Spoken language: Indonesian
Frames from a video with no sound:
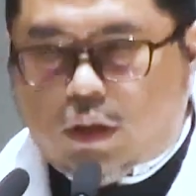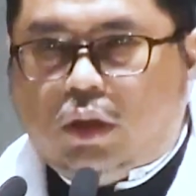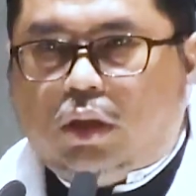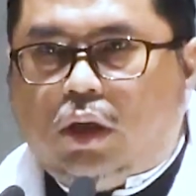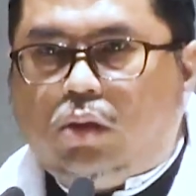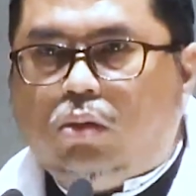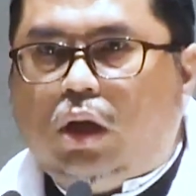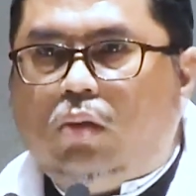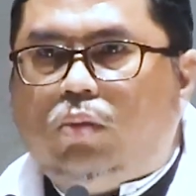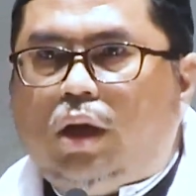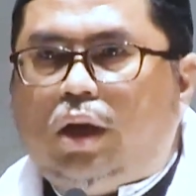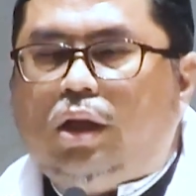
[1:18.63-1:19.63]
Itulah
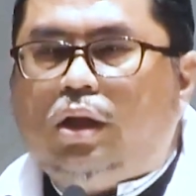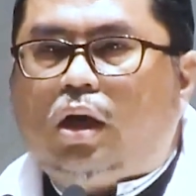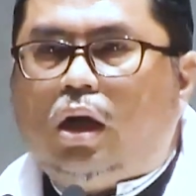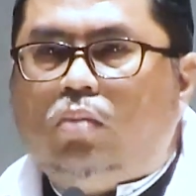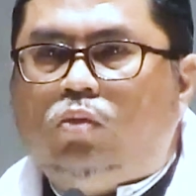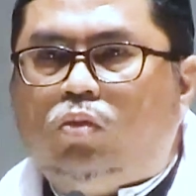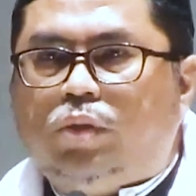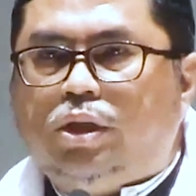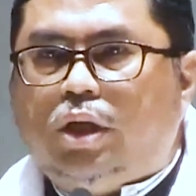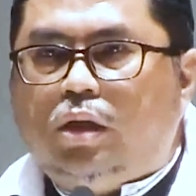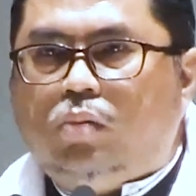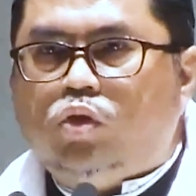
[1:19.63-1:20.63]
maknanya kamu
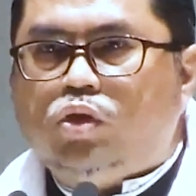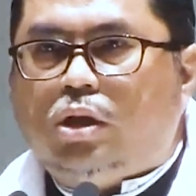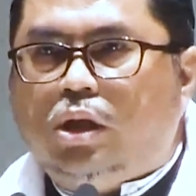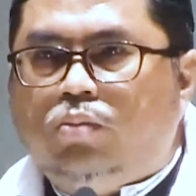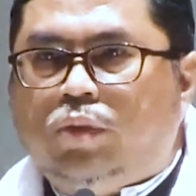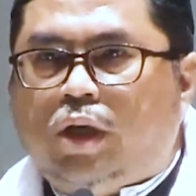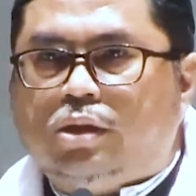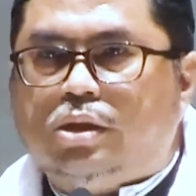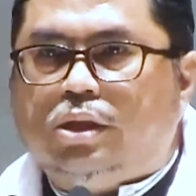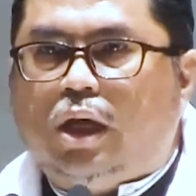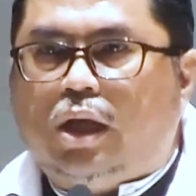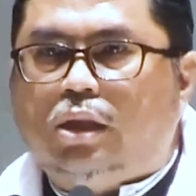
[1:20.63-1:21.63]
menjadi muslim yang
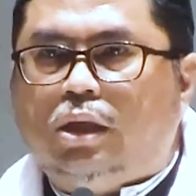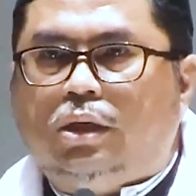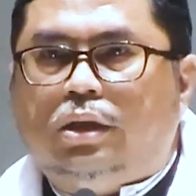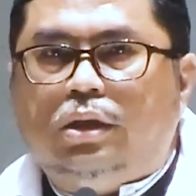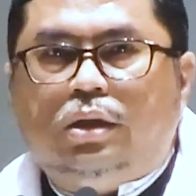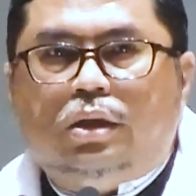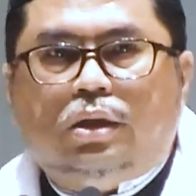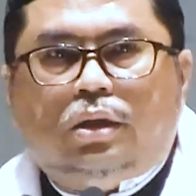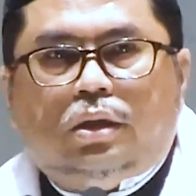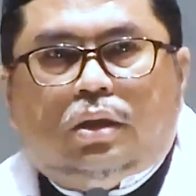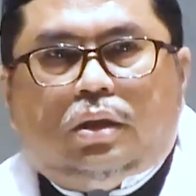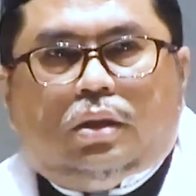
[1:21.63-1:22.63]
sejati.
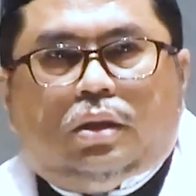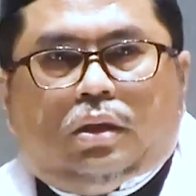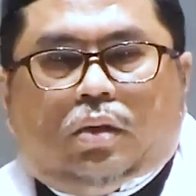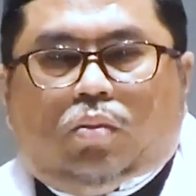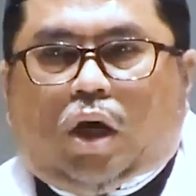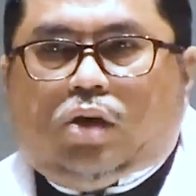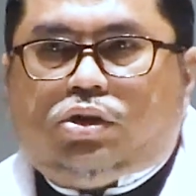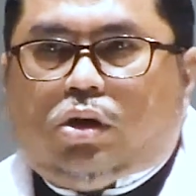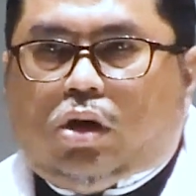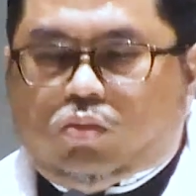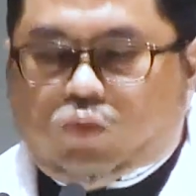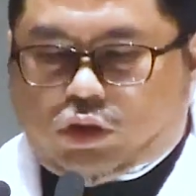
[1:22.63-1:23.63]

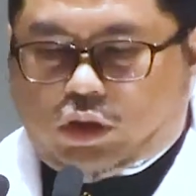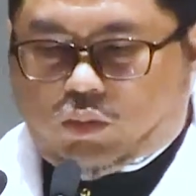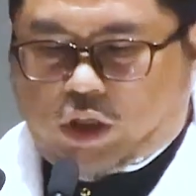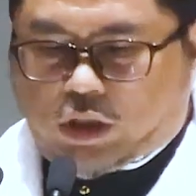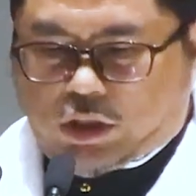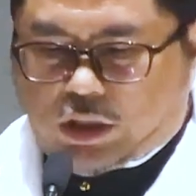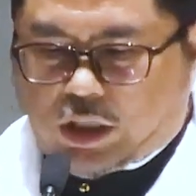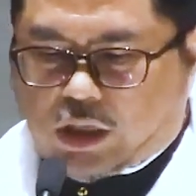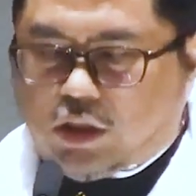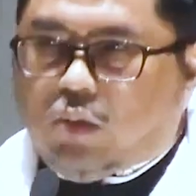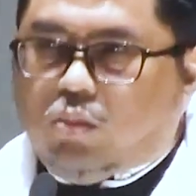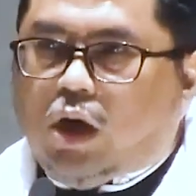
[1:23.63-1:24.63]
Ma'asyiral muslimin
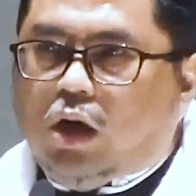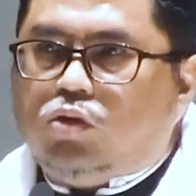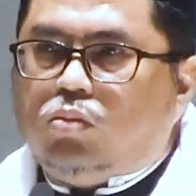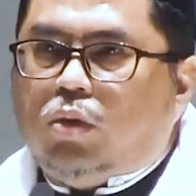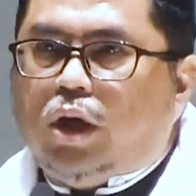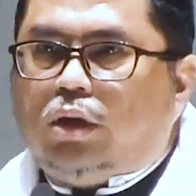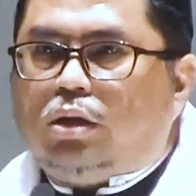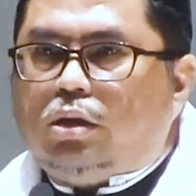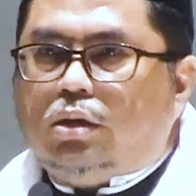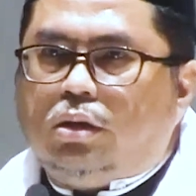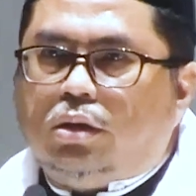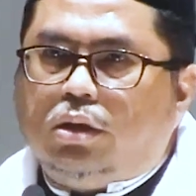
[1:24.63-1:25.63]
sidang jamaah Jumat
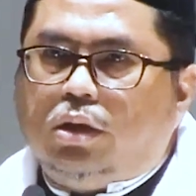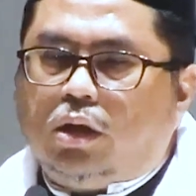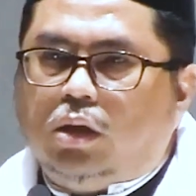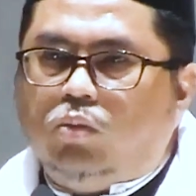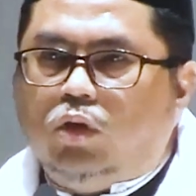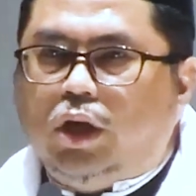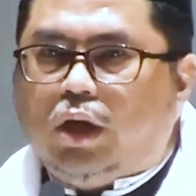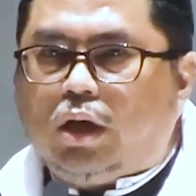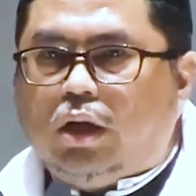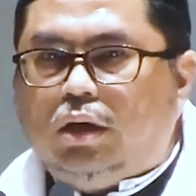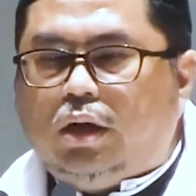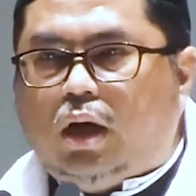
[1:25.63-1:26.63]
yang
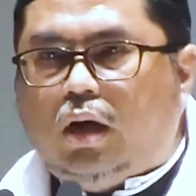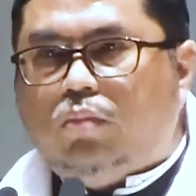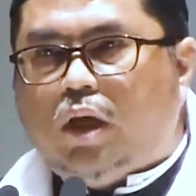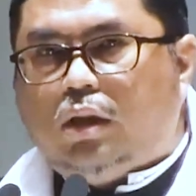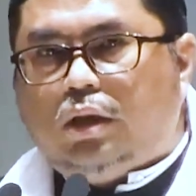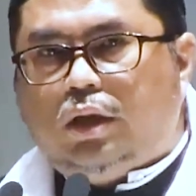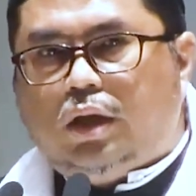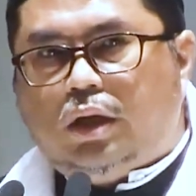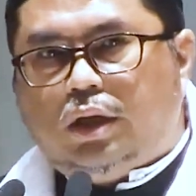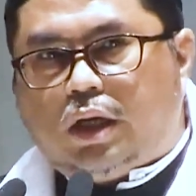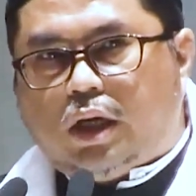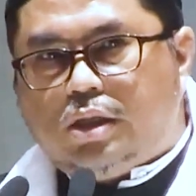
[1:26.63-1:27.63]
dimuliakan dirahmati dan
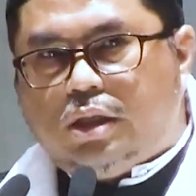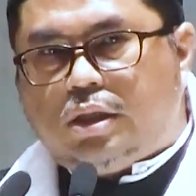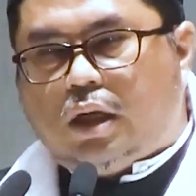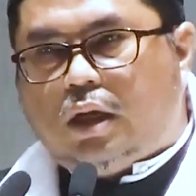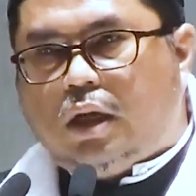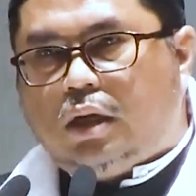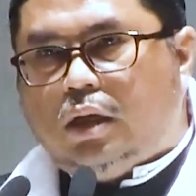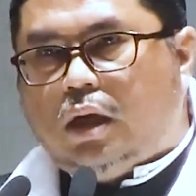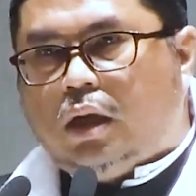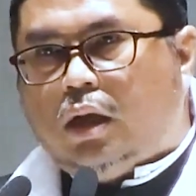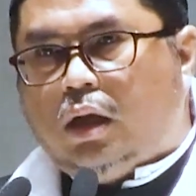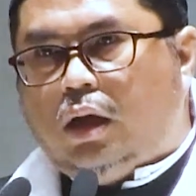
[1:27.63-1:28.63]
dikasih sayangi
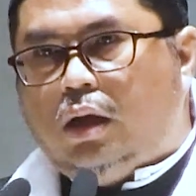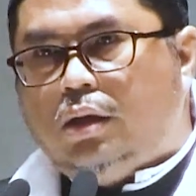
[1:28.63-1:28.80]
Allah.